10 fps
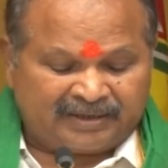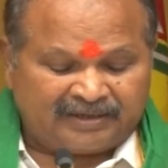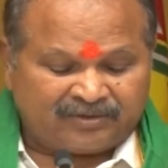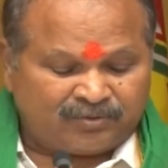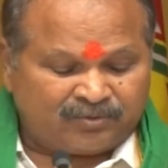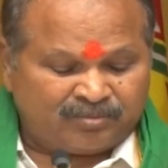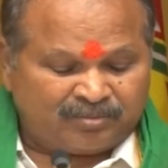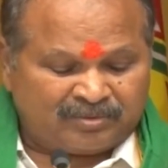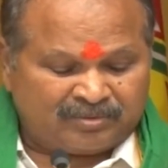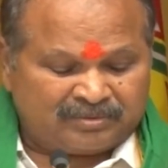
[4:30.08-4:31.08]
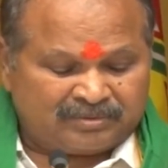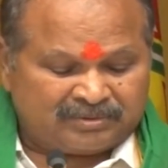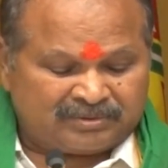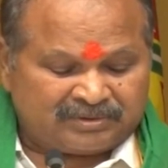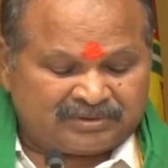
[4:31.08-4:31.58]
ఈ రైతు
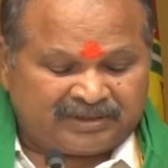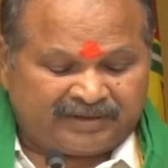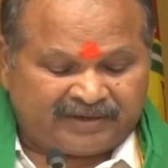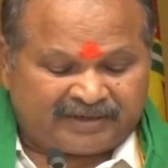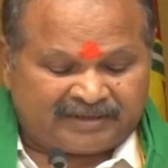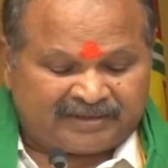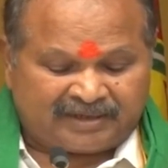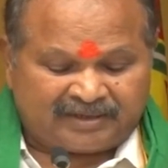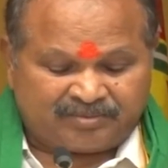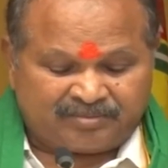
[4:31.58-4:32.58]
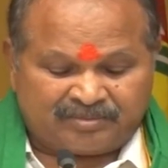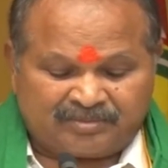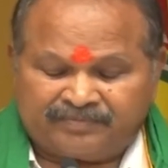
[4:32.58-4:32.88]
సేవా కేంద్రాలు